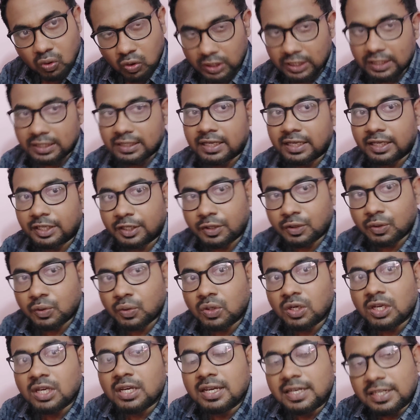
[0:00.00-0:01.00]
ஓகே தேங்க்யூ
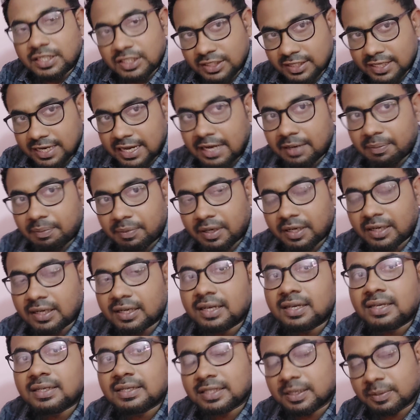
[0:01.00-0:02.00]
ஷேர்
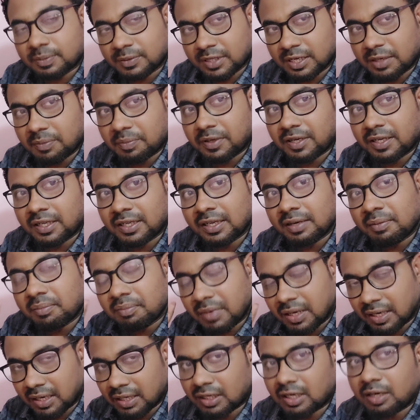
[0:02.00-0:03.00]
பண்ணுங்கள் சப்ஸ்கிரைப் பண்ணுங்கள்
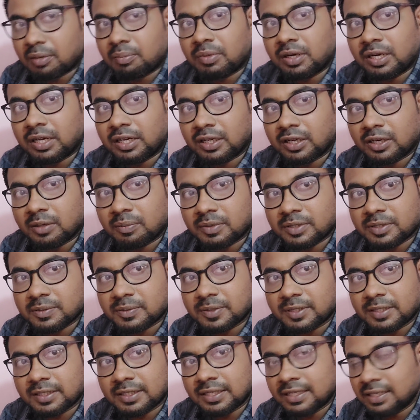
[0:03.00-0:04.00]
மறக்காம பிள்ளைக்கான
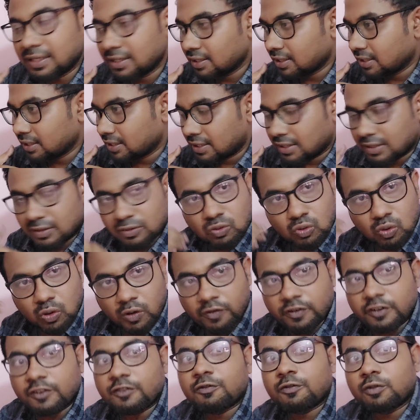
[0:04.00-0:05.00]
ப்ரெஸ் பண்ணுங்கள்
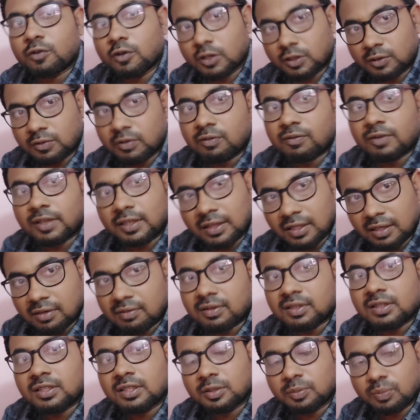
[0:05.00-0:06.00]
கோவிட் ஃபோர்த் வேவ்
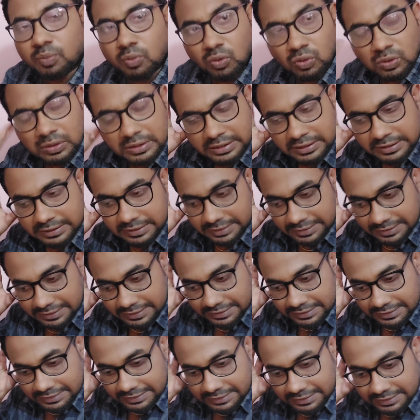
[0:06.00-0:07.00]
வந்தால் வந்துட்டு போகுது
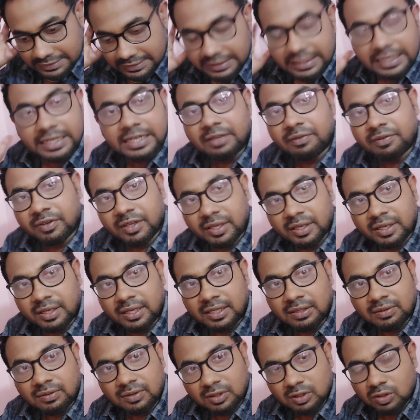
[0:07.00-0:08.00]
எனிவே
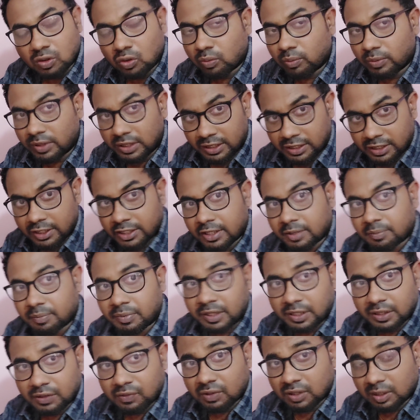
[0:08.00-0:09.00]
அது வந்து கவர்மெண்ட் அண்டர்டேக்
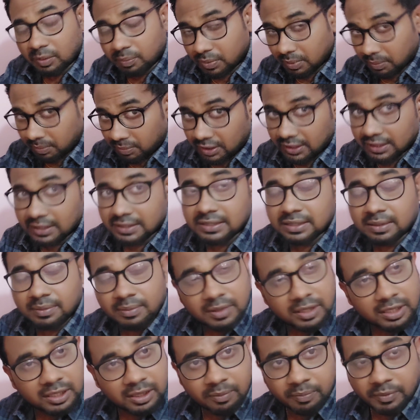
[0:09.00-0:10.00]
பண்ணிக்குவாங்க பப்ளிக்
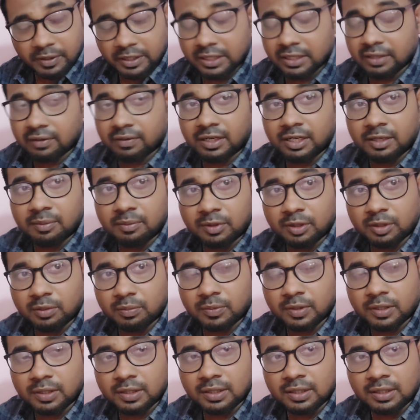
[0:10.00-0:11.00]
எக்ஸாமுக்கு நீங்கள் படிக்கிற வேலையை
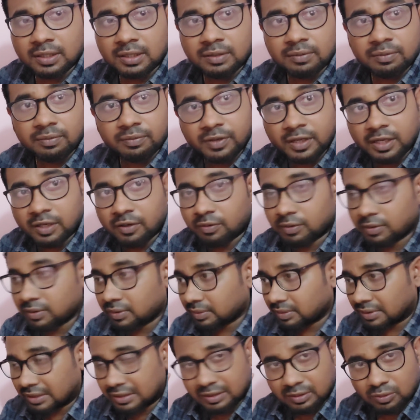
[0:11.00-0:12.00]
மட்டும் பாருங்கள் அந்த வேவ்
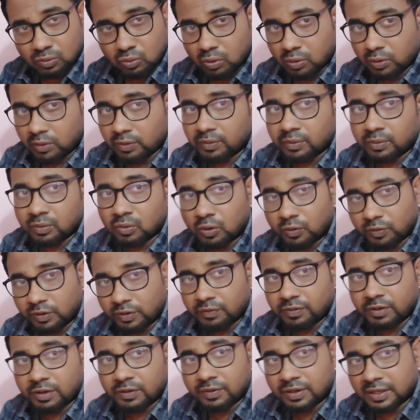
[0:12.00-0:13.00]
அந்த கோவிட்
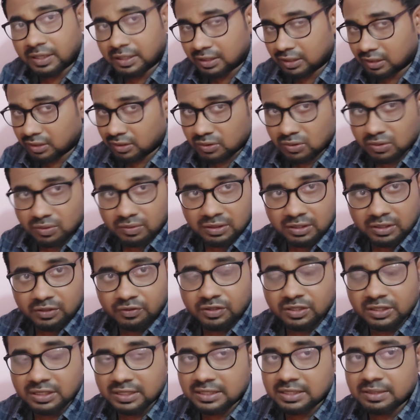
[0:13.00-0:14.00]
கோவிட் வேவ் அண்ட் ஆல்சோ வந்து
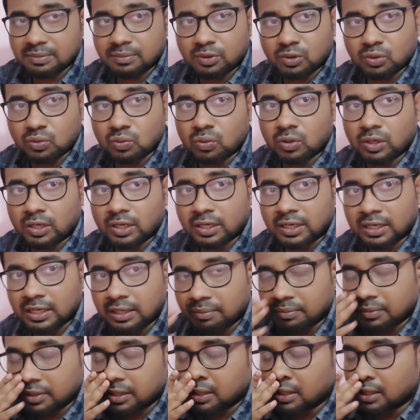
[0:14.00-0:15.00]
ரிவிஷன் எக்ஸாம் டூவோட
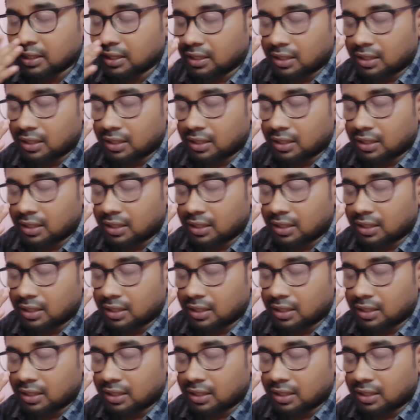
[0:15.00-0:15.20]
நிலமை